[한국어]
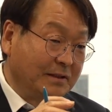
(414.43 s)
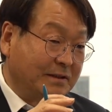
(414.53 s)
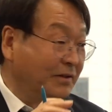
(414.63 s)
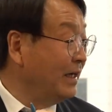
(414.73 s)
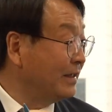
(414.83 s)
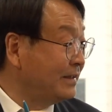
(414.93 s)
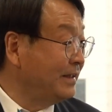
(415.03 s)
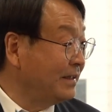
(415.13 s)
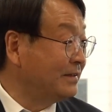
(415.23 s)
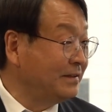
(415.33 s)

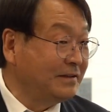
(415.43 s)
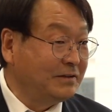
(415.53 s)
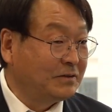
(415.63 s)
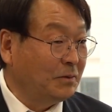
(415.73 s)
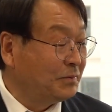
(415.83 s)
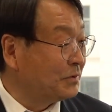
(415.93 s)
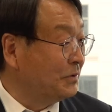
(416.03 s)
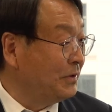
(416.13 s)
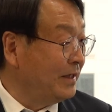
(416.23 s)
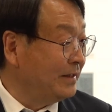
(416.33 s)
전화기의 그 소프트에